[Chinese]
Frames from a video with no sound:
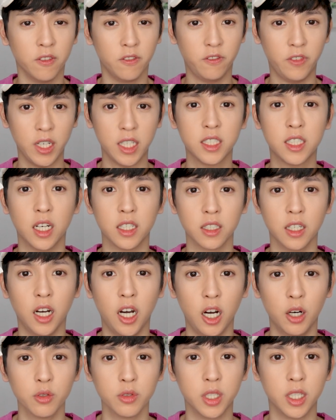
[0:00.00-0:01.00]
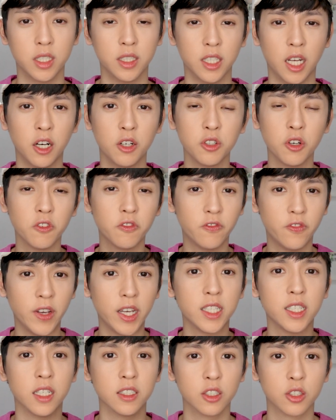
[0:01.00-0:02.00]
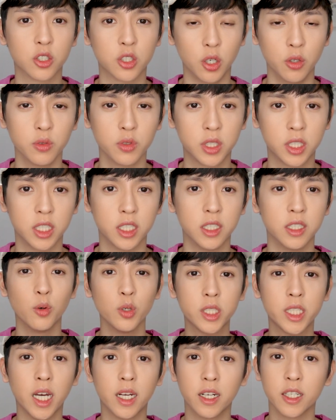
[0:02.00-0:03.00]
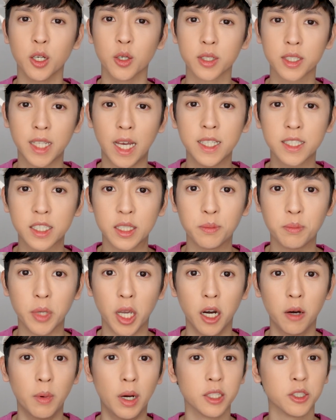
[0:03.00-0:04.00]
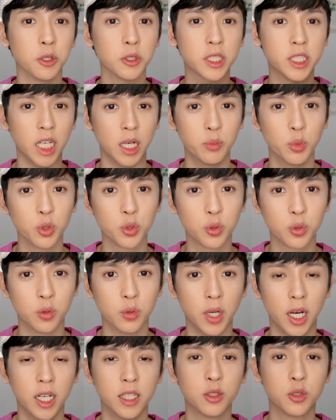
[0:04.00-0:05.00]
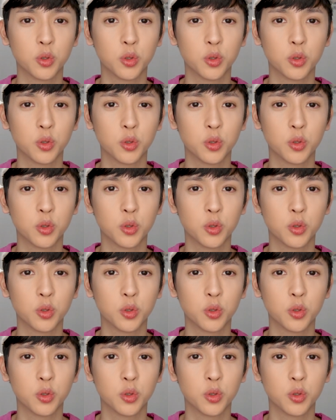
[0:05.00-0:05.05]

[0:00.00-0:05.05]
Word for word: 非常的好听，然后又非常的熟悉。我想了有三十秒吧，都想不出来。